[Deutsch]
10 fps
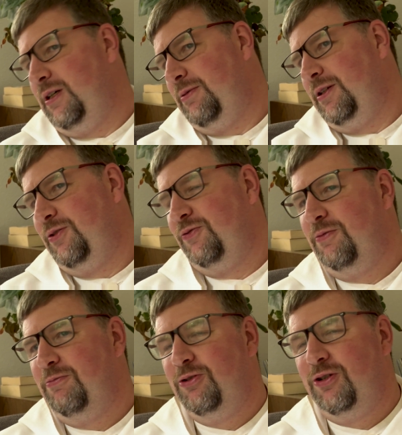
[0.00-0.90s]
Aber das ist
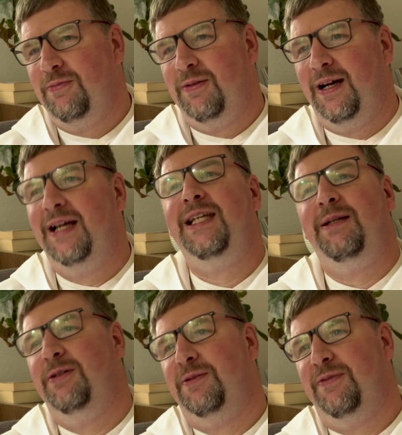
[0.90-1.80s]
für mich immer ein
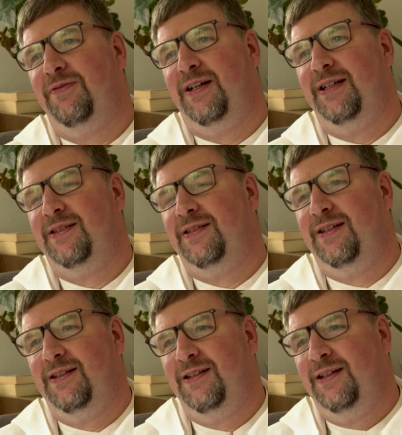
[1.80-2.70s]
Liebesbeweis,
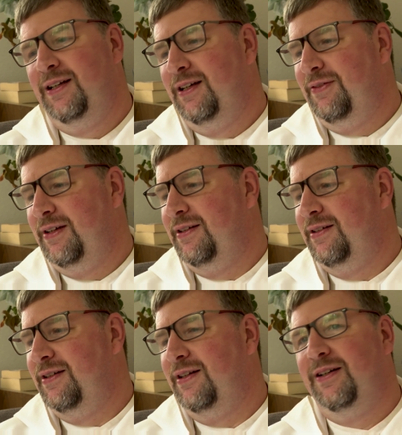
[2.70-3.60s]
denn
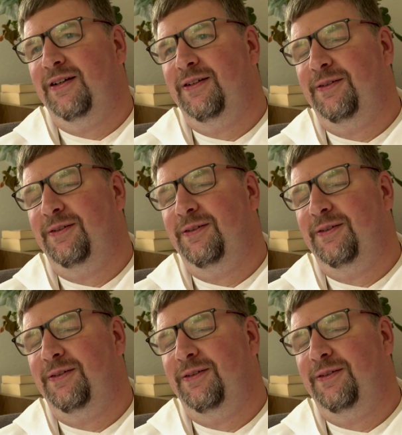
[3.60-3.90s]
wenn äh,